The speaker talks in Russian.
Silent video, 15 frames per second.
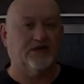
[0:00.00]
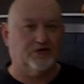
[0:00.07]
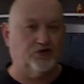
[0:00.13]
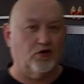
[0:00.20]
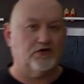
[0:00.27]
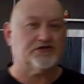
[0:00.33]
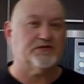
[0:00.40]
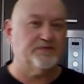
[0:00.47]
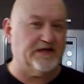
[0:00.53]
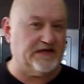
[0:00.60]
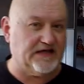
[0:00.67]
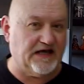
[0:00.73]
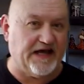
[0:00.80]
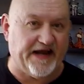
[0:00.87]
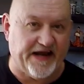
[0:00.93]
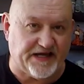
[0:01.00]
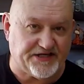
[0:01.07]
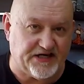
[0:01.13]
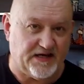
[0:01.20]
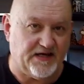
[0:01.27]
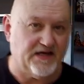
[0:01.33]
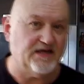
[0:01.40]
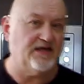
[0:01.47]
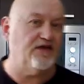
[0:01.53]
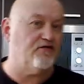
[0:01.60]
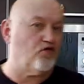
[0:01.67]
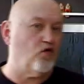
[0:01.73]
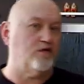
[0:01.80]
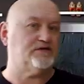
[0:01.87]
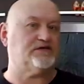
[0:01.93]
должен быть горячий. Ни
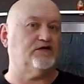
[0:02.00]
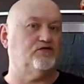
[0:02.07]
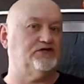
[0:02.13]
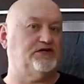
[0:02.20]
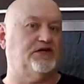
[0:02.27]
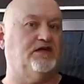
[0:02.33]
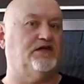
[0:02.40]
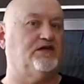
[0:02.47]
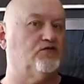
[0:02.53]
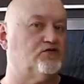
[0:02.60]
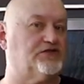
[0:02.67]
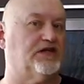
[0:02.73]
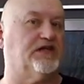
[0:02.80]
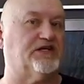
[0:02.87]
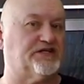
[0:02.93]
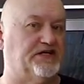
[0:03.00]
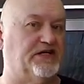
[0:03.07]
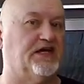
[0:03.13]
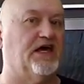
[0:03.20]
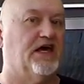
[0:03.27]
в коем случае не нужно ложить